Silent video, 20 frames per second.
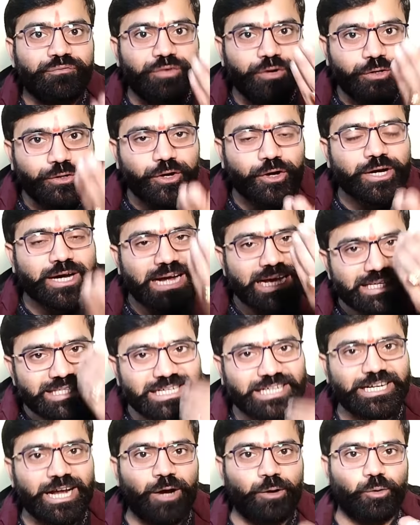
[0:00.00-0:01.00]
वीडियो
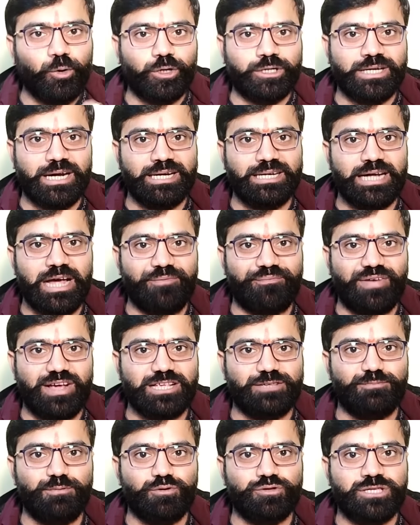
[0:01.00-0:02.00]
कैसे डाउनलोड करना है
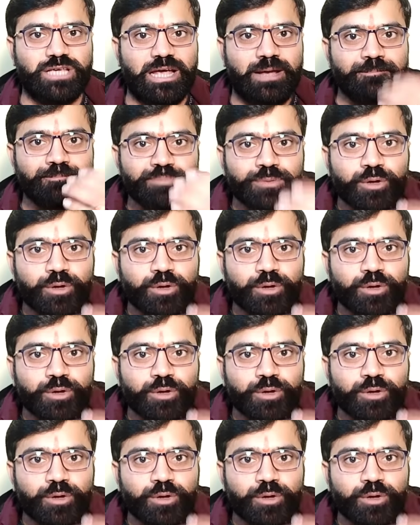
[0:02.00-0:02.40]
फेसबुक से